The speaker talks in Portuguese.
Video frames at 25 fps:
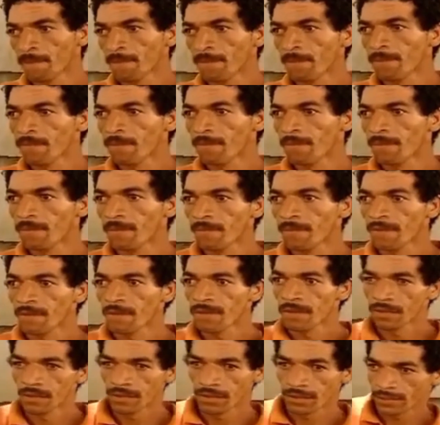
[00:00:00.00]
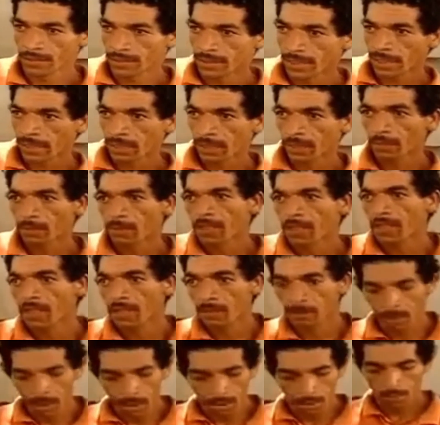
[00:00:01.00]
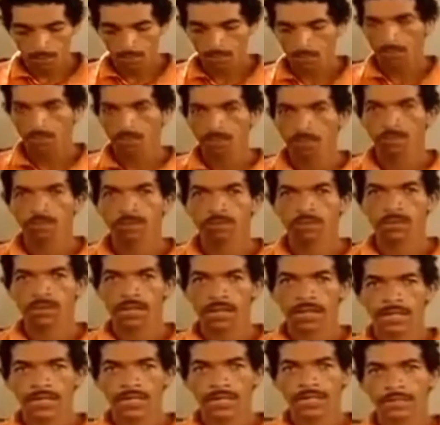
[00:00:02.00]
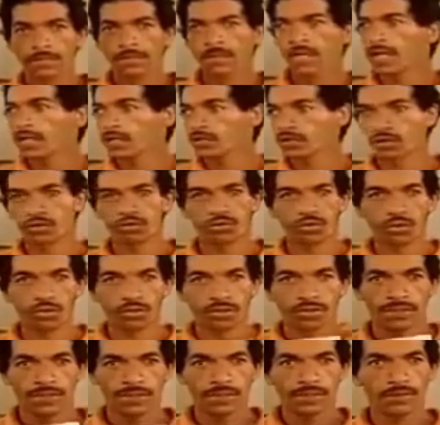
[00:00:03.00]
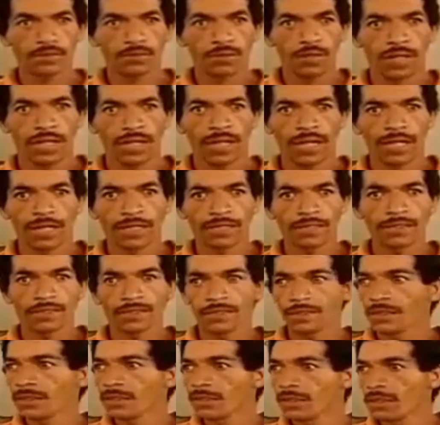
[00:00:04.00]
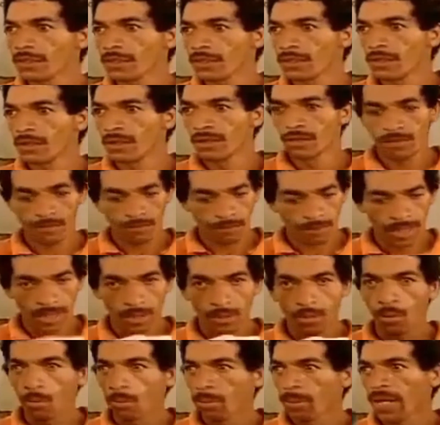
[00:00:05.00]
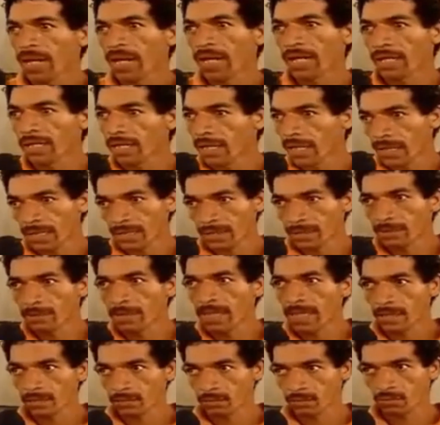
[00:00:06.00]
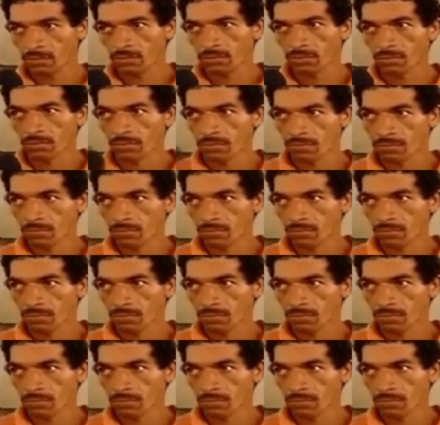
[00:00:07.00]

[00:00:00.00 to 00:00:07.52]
os 5 reais que eu dei pra você, Daniel? Mostra pra, pro pessoal aí, ó. Cincão. O que, que você vai fazer com esses 5 reais Comprar alimento.